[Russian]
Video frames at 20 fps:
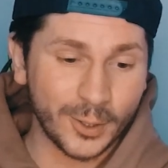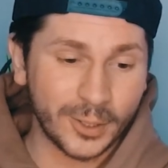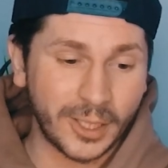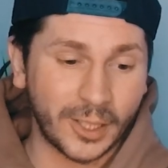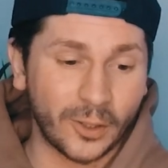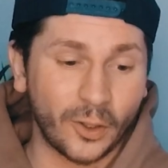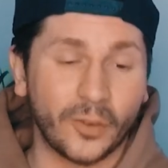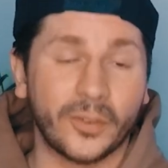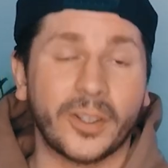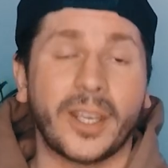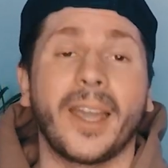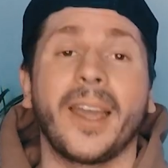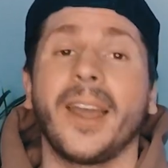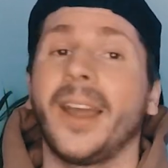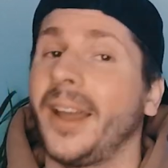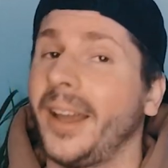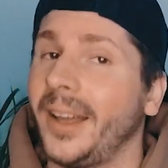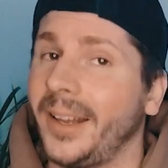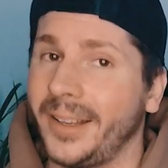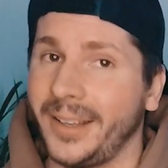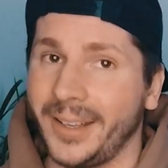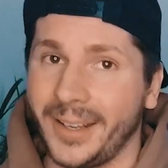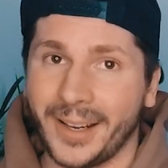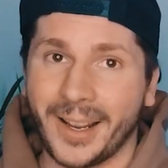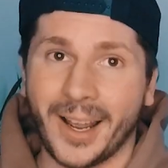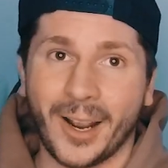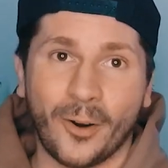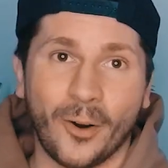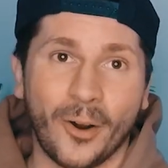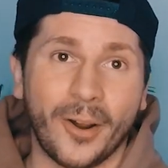установки
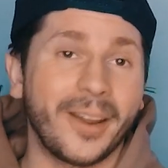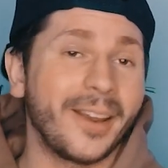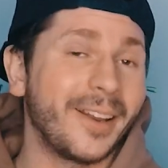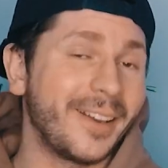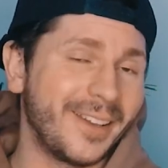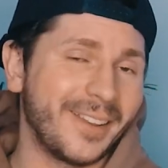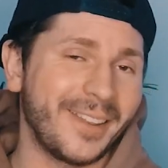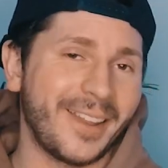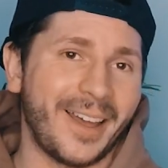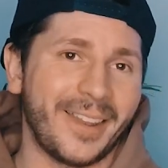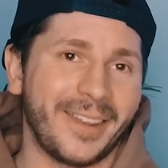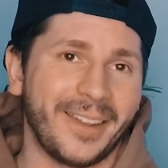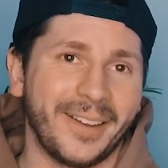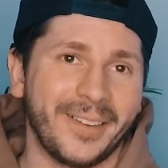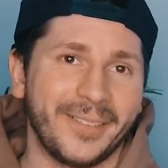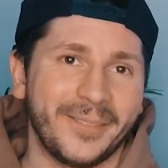никакой не надо.